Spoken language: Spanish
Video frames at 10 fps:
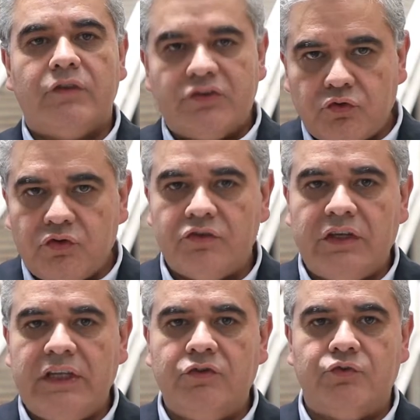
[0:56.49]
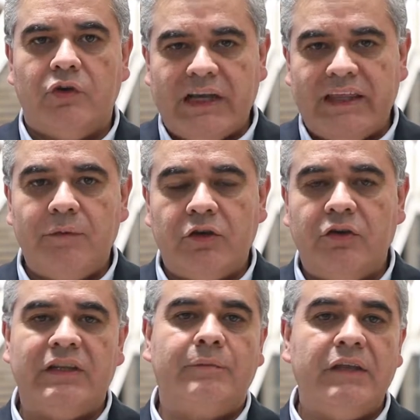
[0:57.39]
de su contenido, su académico
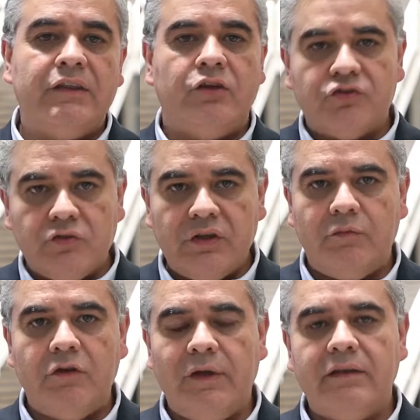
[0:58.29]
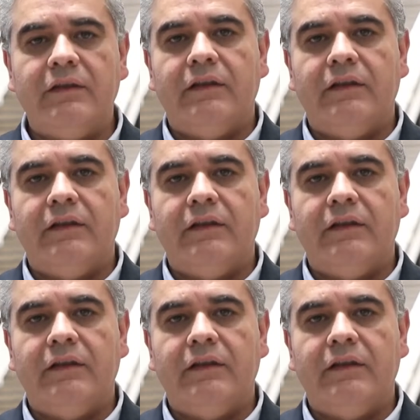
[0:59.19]
y también de otros diplomas